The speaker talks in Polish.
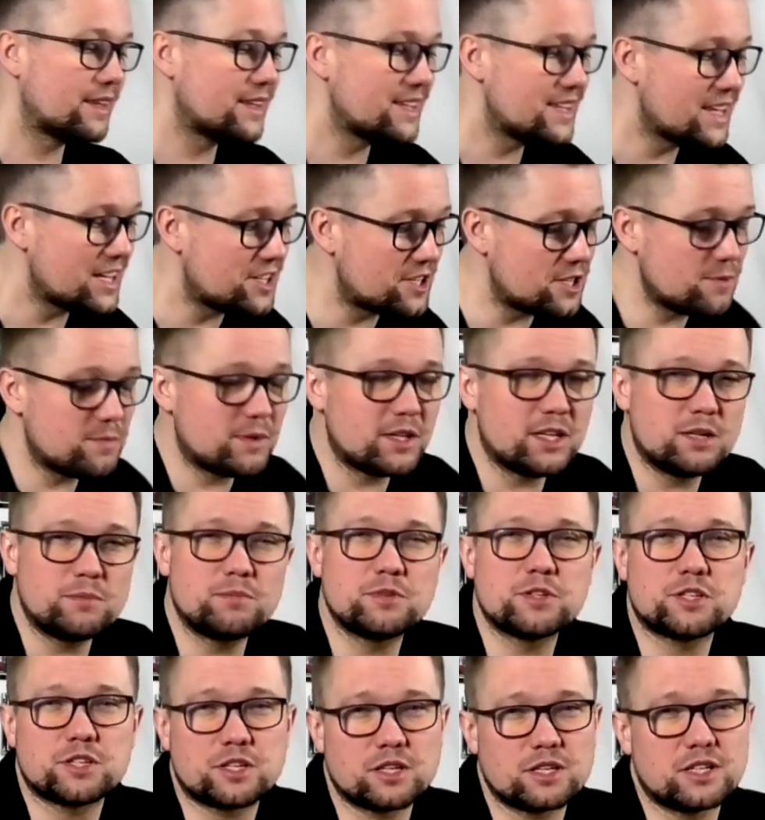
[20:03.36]
Jeśli
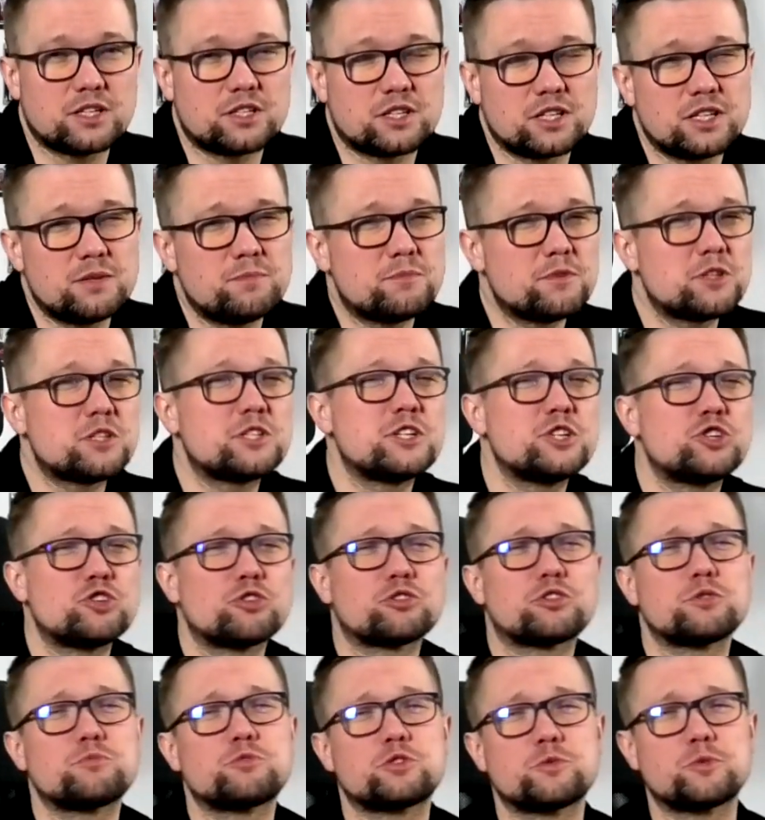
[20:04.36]
mielibyście, jeżeli myślicie
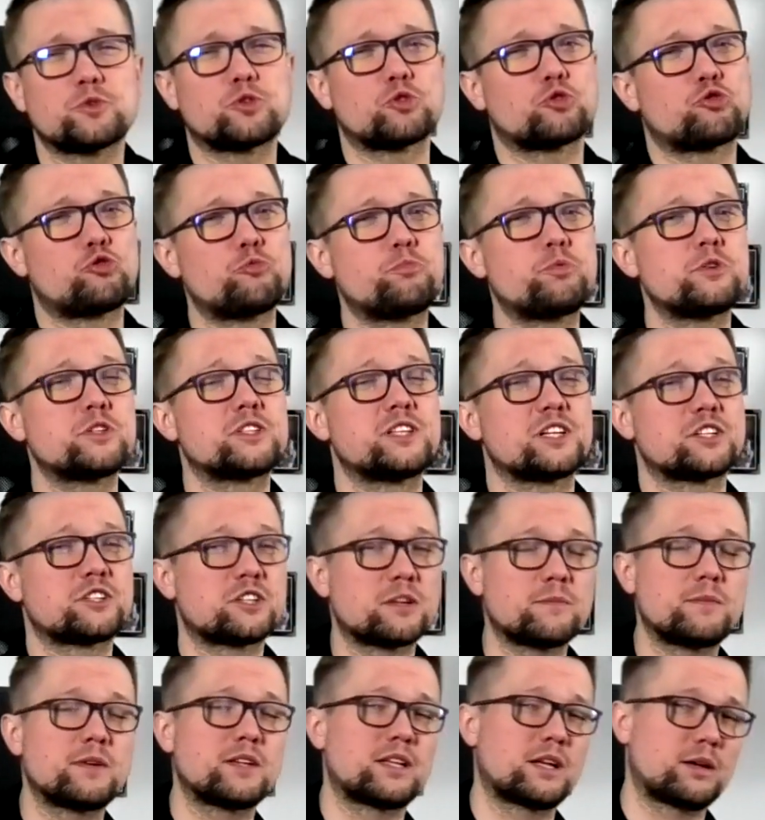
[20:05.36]
o tym, żeby to kupić dla
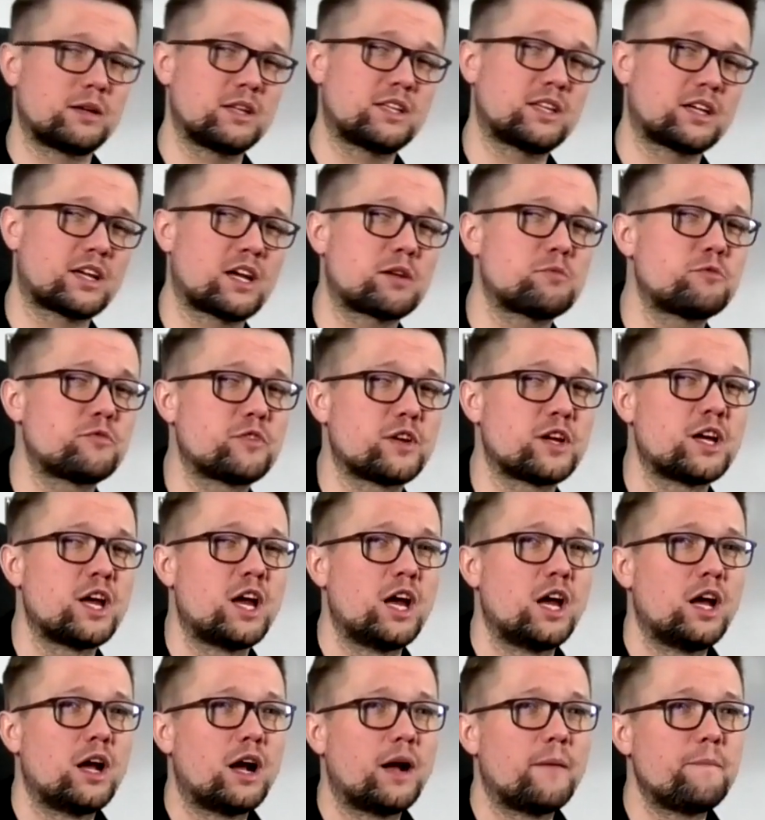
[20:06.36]
siebie na, i tak jak mówię,
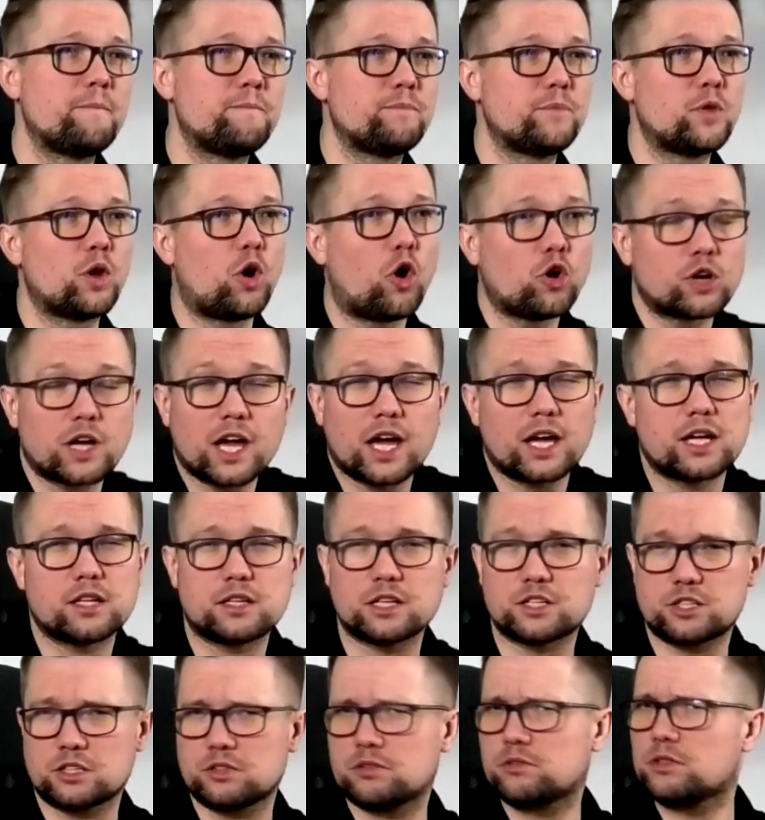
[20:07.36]
okej, okay,
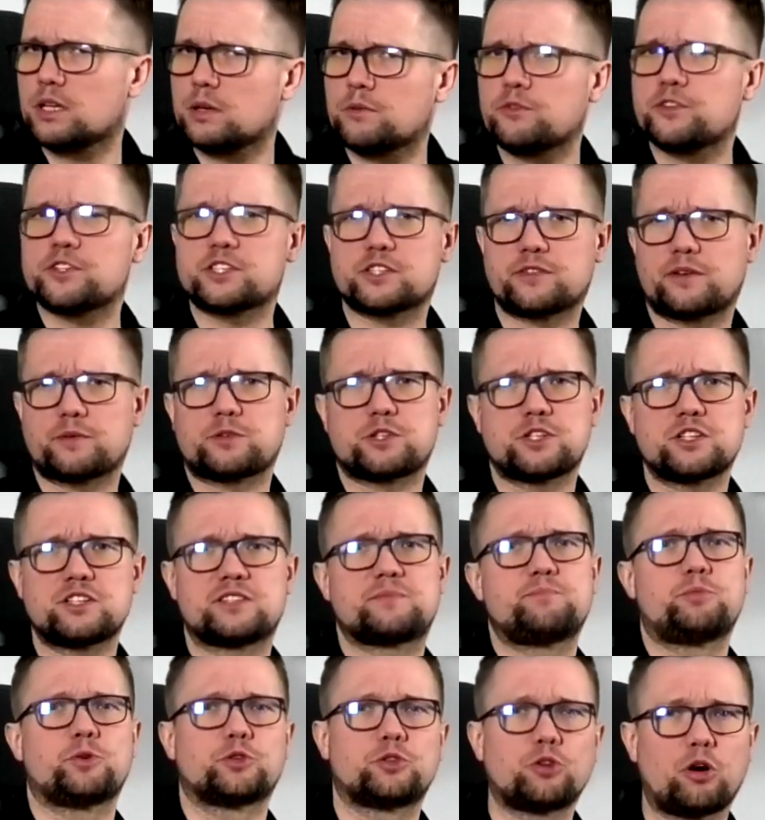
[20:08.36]
znaczy nie mówię, że Wam się nie
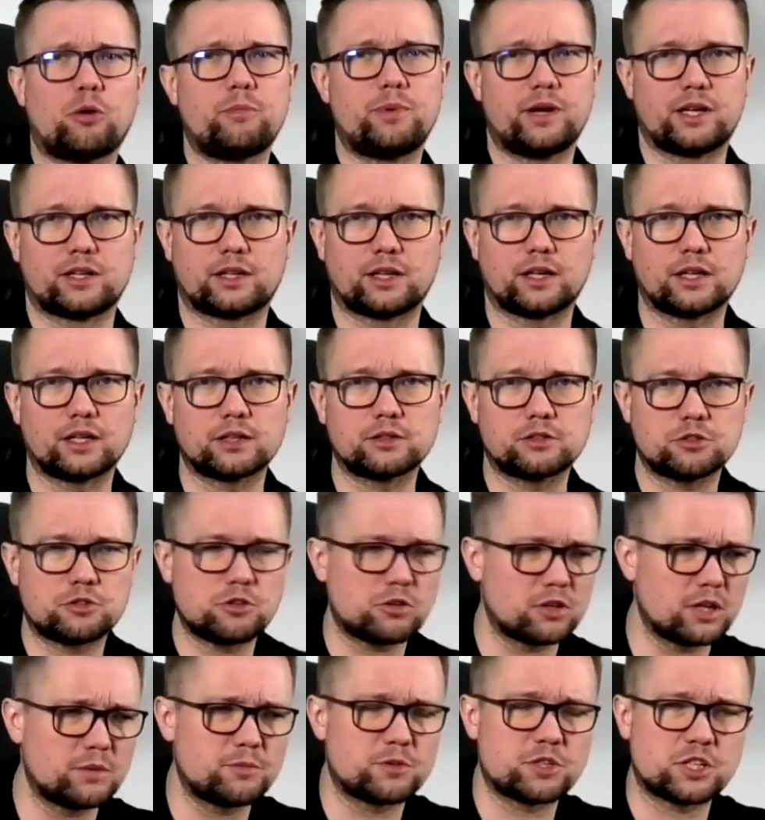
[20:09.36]
spodoba, tak? To
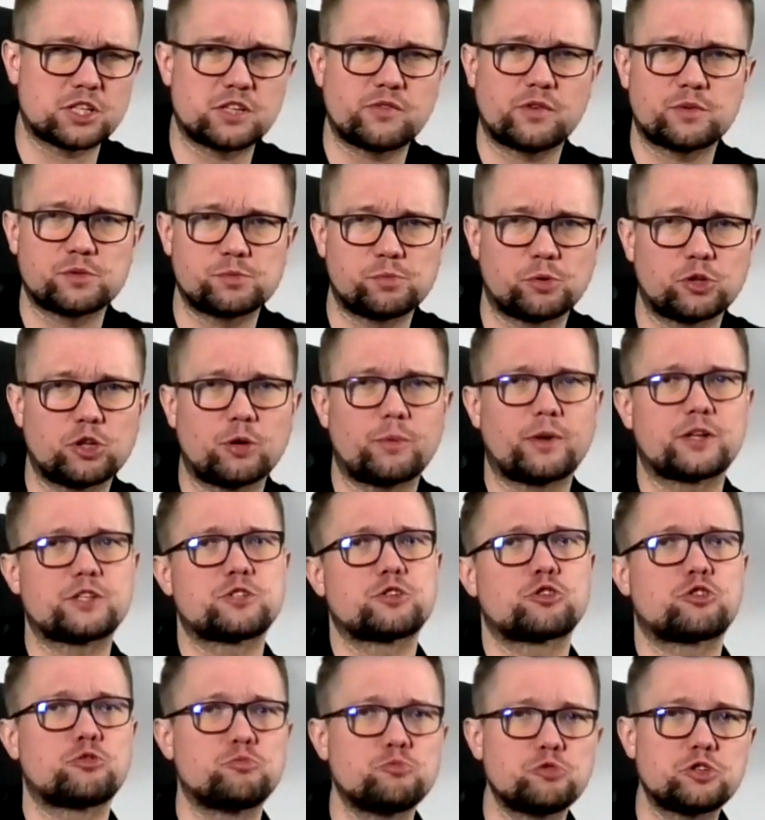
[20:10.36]
ciągle może się Wam spodobać,
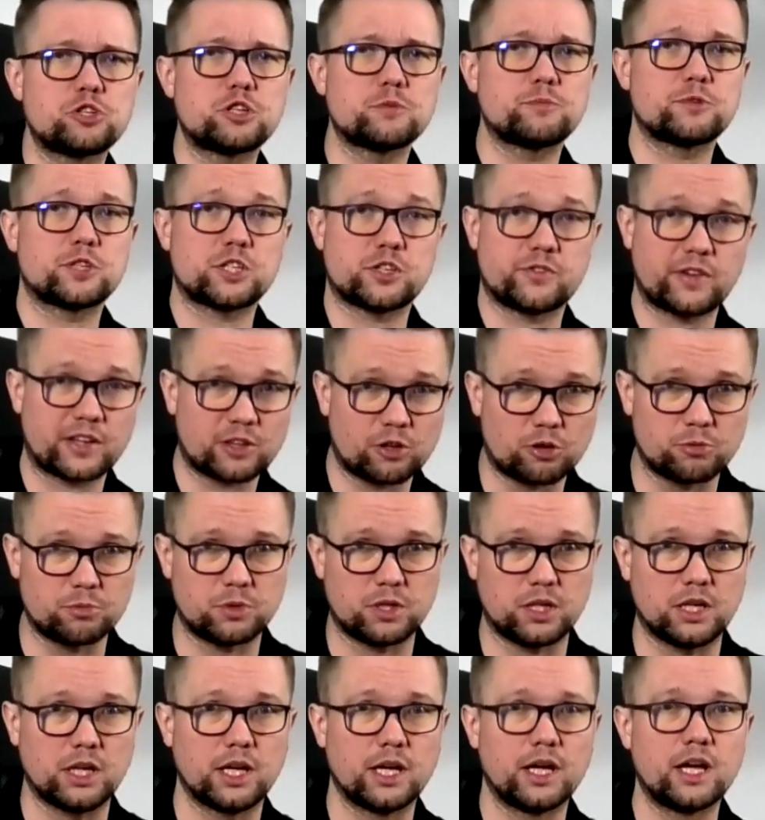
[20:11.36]
tylko musicie być
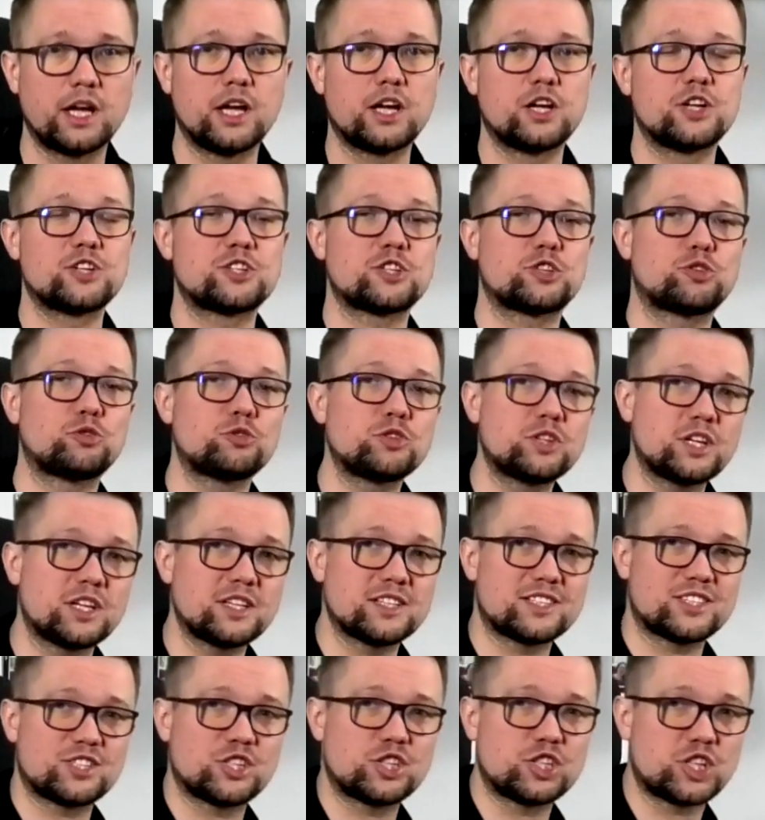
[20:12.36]
świadomi, że to nie
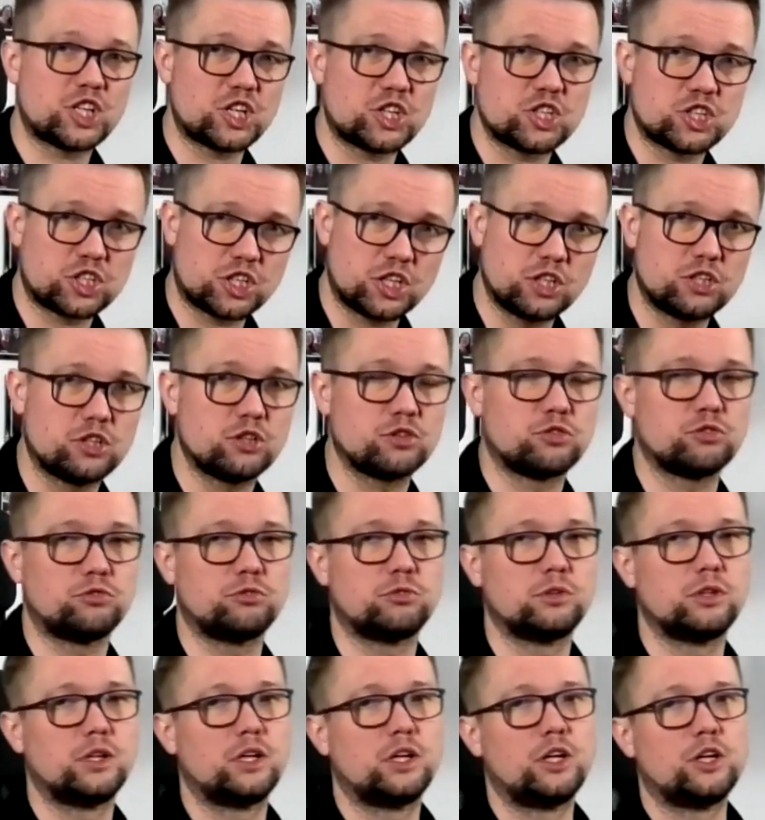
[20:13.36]
jest ciężki tytuł.